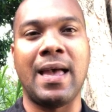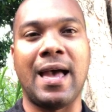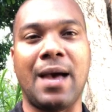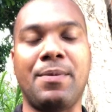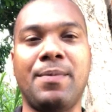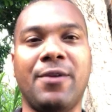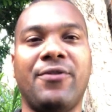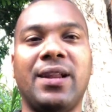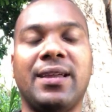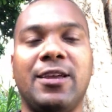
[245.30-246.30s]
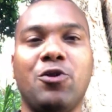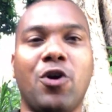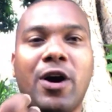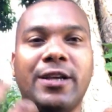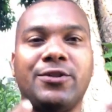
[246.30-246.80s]
A Bíblia fala que
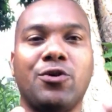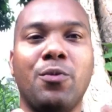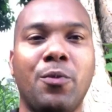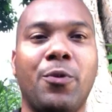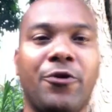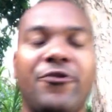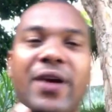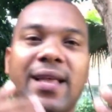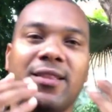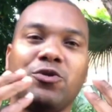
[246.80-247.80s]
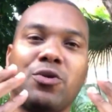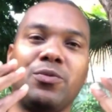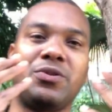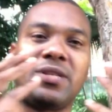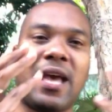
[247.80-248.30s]
nós, como profetas, como
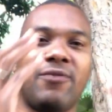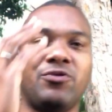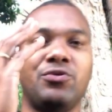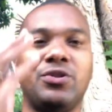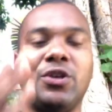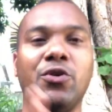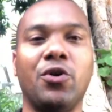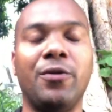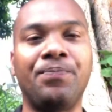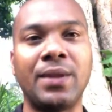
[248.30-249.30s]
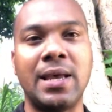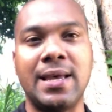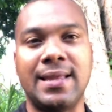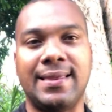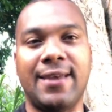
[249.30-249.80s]
servos do Senhor,
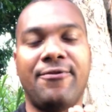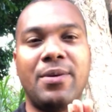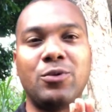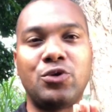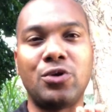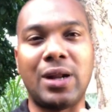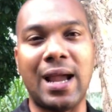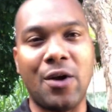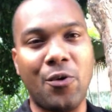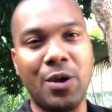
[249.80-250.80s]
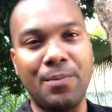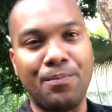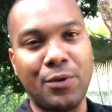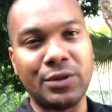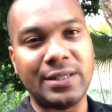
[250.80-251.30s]
devemos orar com
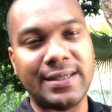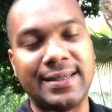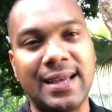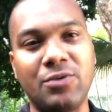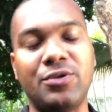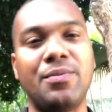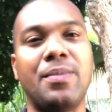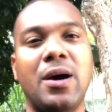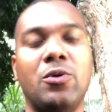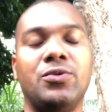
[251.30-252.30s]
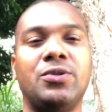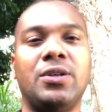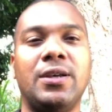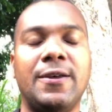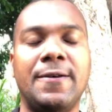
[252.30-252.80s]
imposição de mãos.
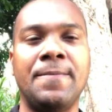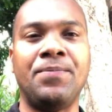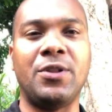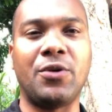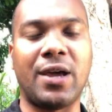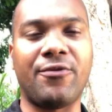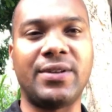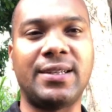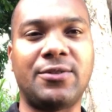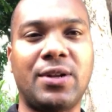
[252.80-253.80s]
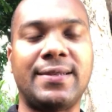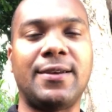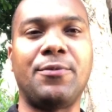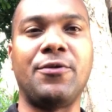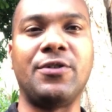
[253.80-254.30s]
Eu quero fazer essa
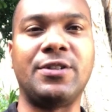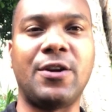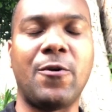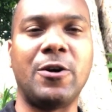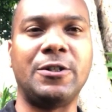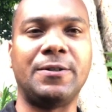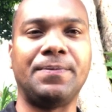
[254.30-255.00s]
oração por você hoje.